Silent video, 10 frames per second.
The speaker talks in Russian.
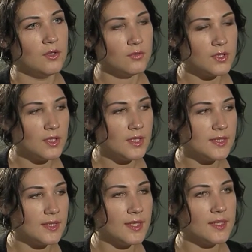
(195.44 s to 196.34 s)
Вот как
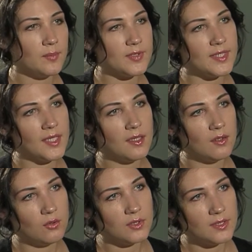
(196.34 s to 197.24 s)
раз-таки она
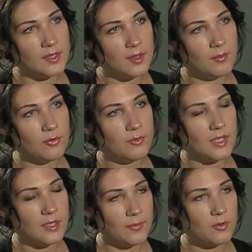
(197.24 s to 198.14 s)
постоянно ходит на, добро,
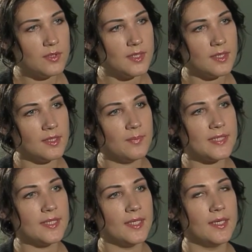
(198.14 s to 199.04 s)
на допросы, она
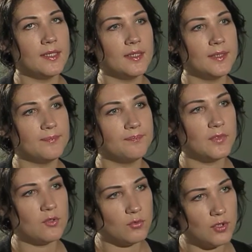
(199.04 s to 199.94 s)
постоянно
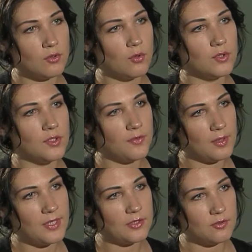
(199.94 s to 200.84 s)
узнает какую-то
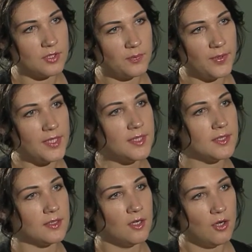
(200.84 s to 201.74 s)
информацию из
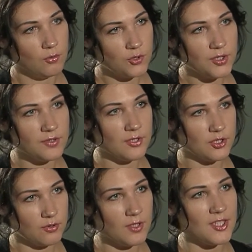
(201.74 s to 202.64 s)
прессы, учитывая,
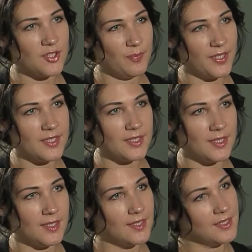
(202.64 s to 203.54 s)
что наша пресса,
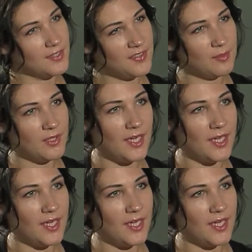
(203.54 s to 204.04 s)
она не совсем